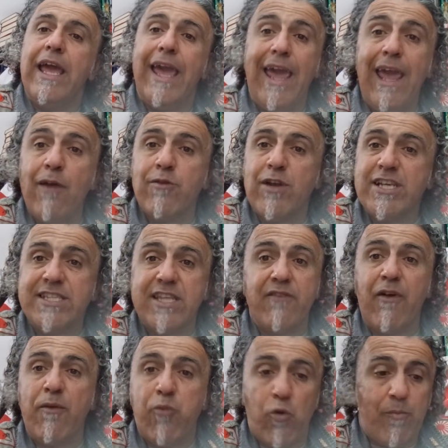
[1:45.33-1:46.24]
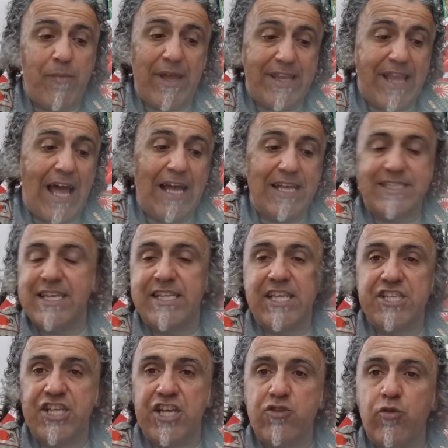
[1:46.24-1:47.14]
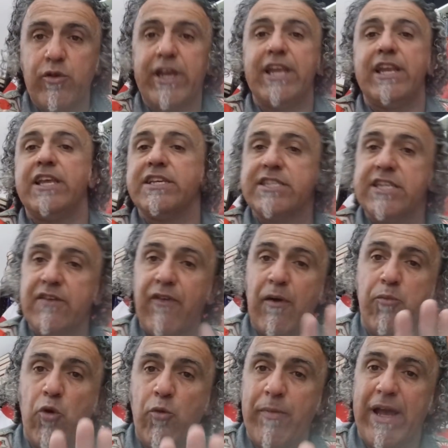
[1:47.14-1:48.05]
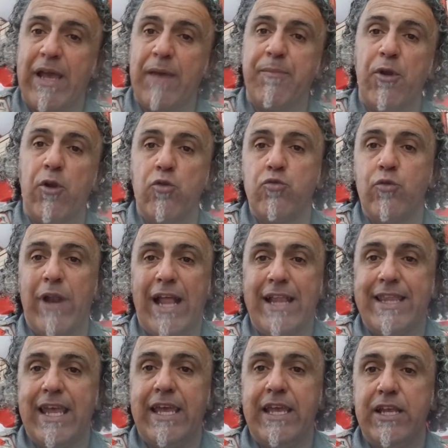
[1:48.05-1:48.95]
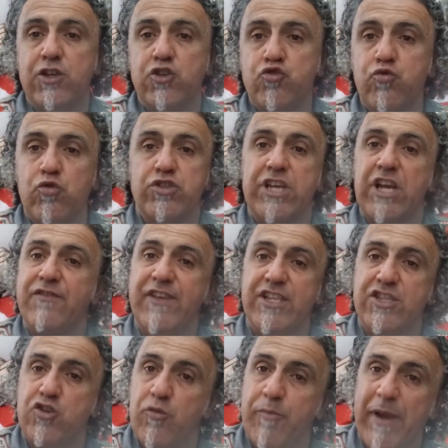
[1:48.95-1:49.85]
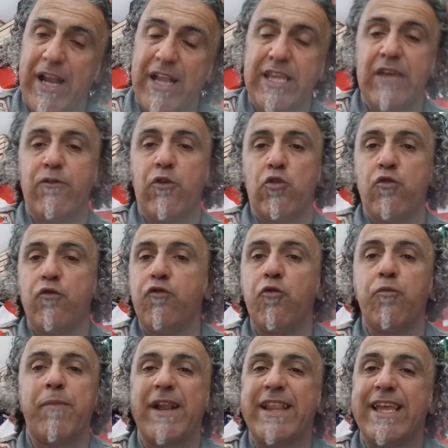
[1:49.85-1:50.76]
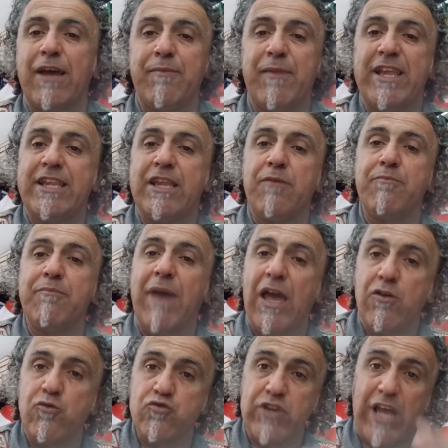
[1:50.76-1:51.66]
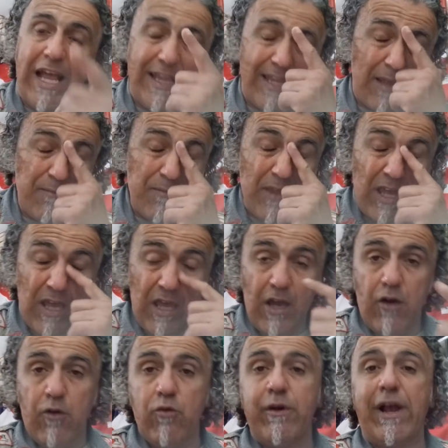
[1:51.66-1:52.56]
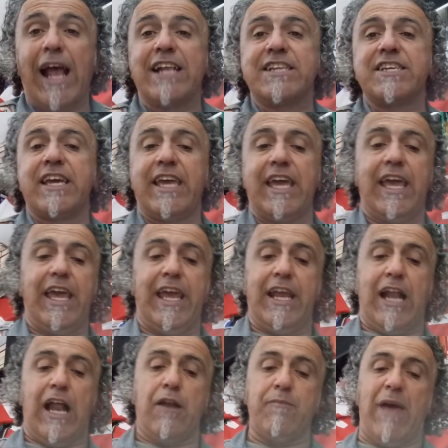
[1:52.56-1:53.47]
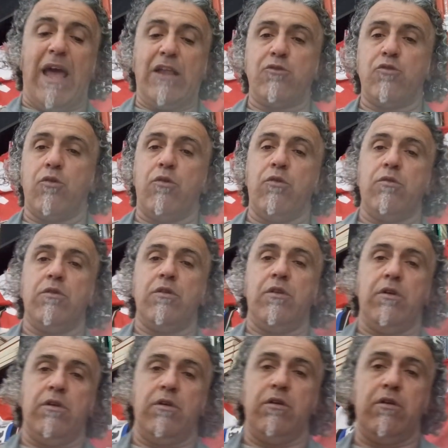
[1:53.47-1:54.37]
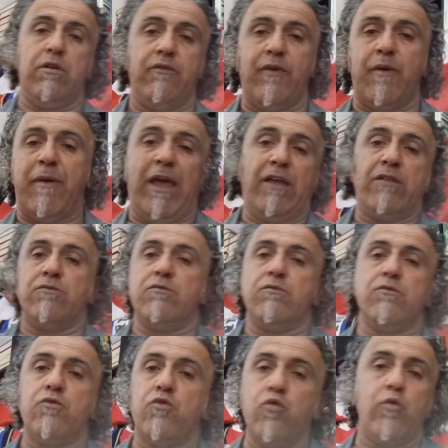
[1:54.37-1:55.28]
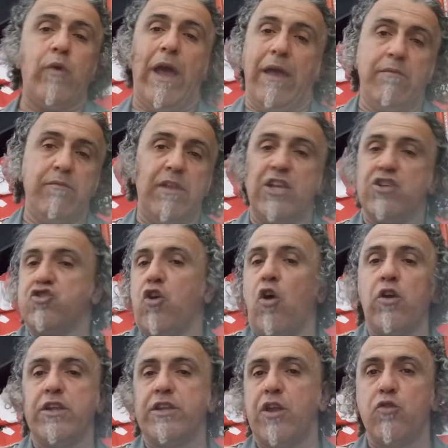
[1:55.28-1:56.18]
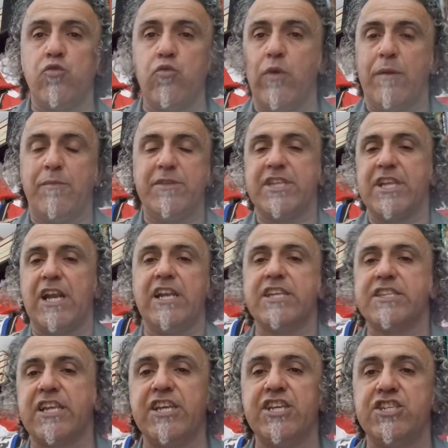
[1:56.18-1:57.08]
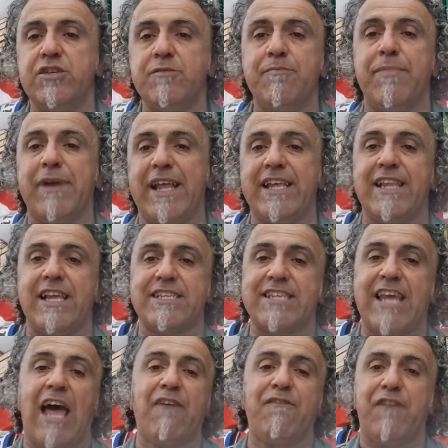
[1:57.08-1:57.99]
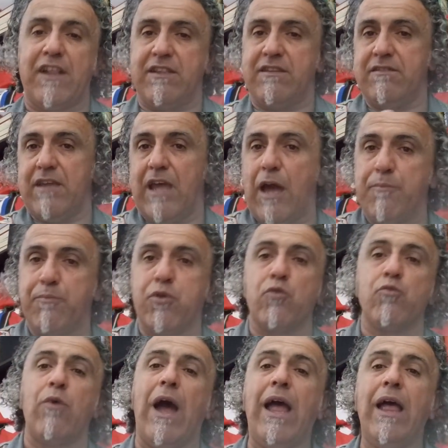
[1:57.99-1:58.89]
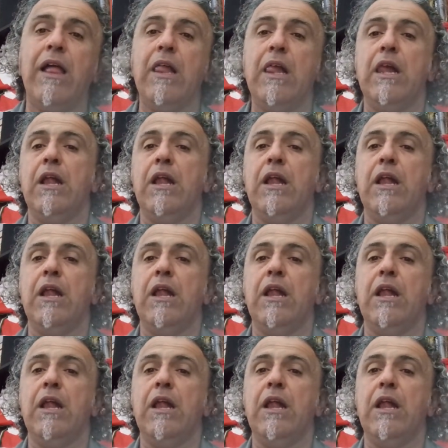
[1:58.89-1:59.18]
e una stiva bombe da 700 kg, stiva bombe che però durante il suo servizio operativo non fu praticamente mai usata. Un caccia che era armato con, eh, vabbè, due, le solite due mitragliatrici Breda Safat a prua,